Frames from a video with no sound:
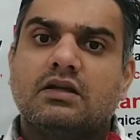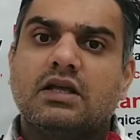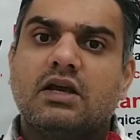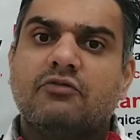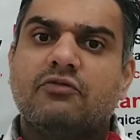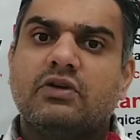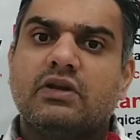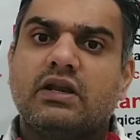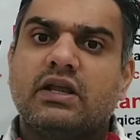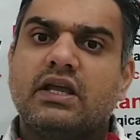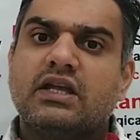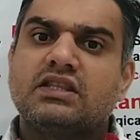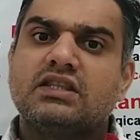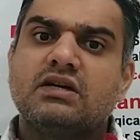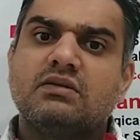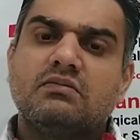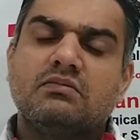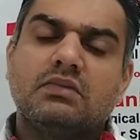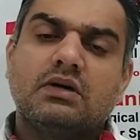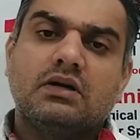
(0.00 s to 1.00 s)
या फिर
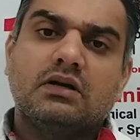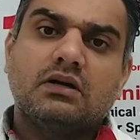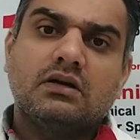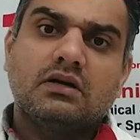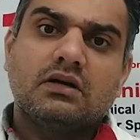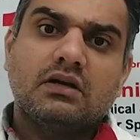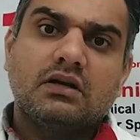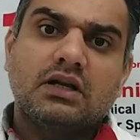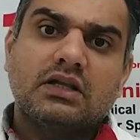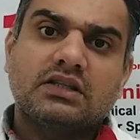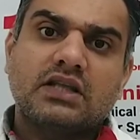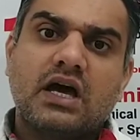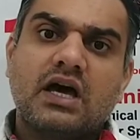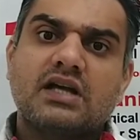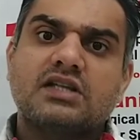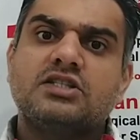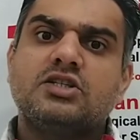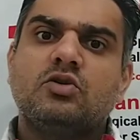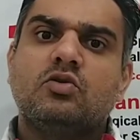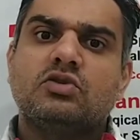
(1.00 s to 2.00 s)
एकदम
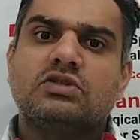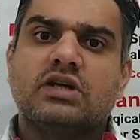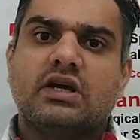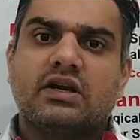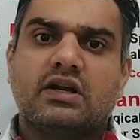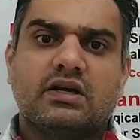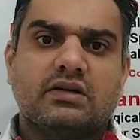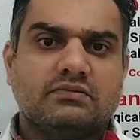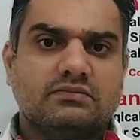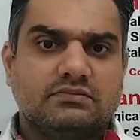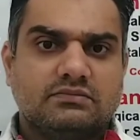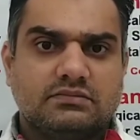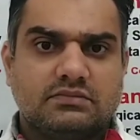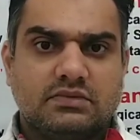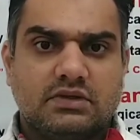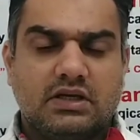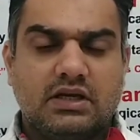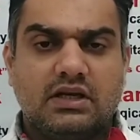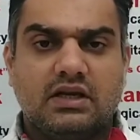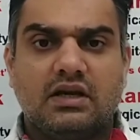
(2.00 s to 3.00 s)
लेथार्जी हो जाना
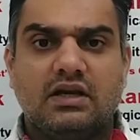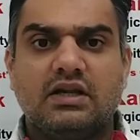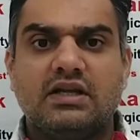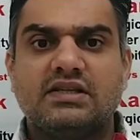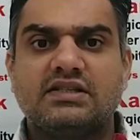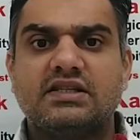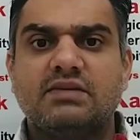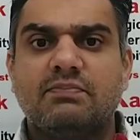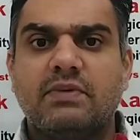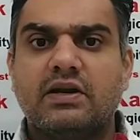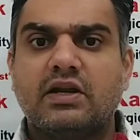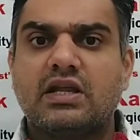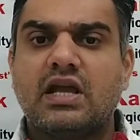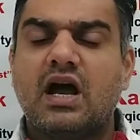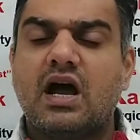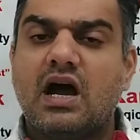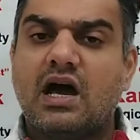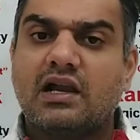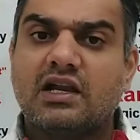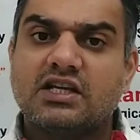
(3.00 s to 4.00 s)
ये लेज़ीपन
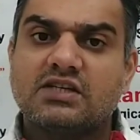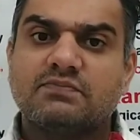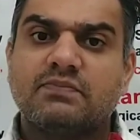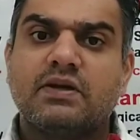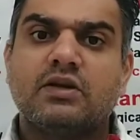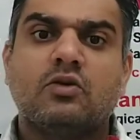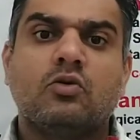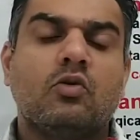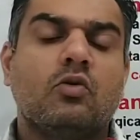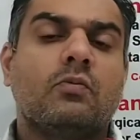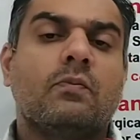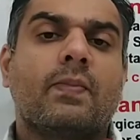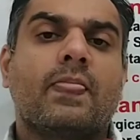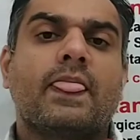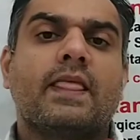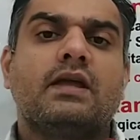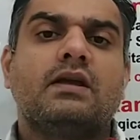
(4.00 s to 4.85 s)
या आलसपन हो